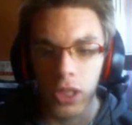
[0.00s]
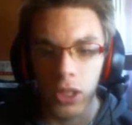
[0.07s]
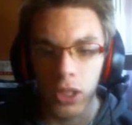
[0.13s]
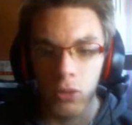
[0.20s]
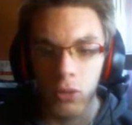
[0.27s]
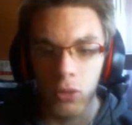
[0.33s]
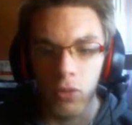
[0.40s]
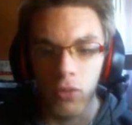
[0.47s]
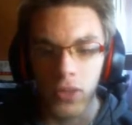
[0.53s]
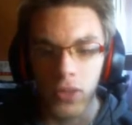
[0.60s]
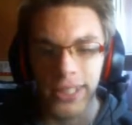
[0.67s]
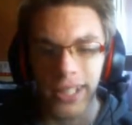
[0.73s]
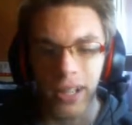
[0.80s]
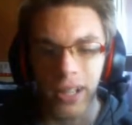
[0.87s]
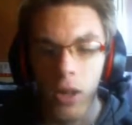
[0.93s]
Zelda et tout, on
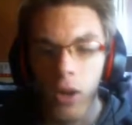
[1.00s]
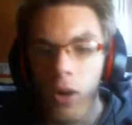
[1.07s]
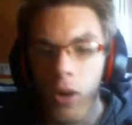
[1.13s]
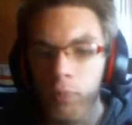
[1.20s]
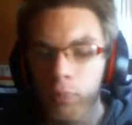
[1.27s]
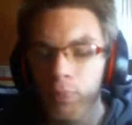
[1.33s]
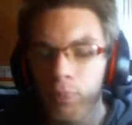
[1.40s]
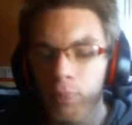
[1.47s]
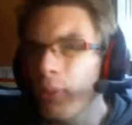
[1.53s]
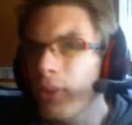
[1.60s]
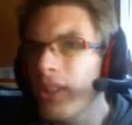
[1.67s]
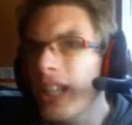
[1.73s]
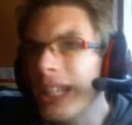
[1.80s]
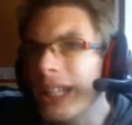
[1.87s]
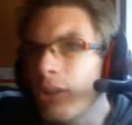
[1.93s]
va dire
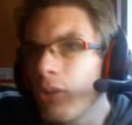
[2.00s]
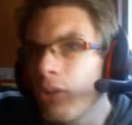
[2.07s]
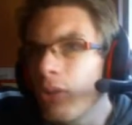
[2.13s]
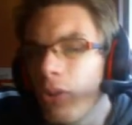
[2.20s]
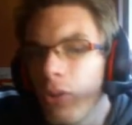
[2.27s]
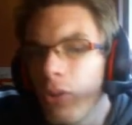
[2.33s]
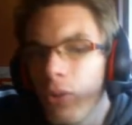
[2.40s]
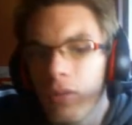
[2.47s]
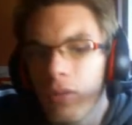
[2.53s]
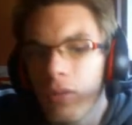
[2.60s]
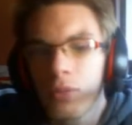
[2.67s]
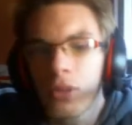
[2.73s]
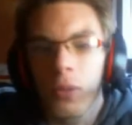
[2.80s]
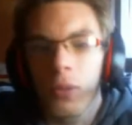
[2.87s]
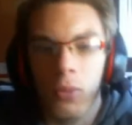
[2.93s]
peut-être que au
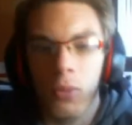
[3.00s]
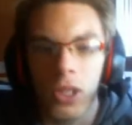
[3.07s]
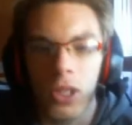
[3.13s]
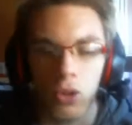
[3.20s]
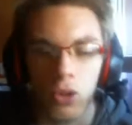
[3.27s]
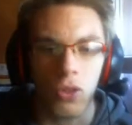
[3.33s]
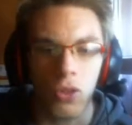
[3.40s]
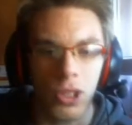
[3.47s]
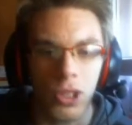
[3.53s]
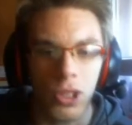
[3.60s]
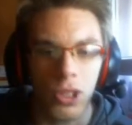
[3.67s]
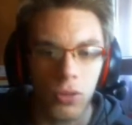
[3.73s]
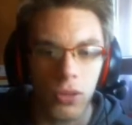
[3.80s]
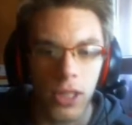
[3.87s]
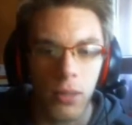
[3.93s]
bout d'un moment les gens s'en
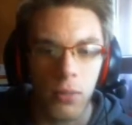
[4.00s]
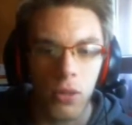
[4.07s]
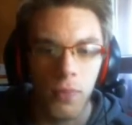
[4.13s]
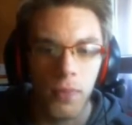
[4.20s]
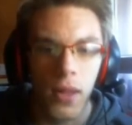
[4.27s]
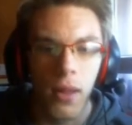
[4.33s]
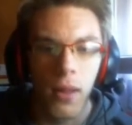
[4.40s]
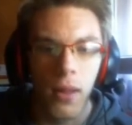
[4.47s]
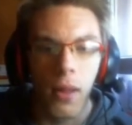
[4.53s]
lasseront totalement,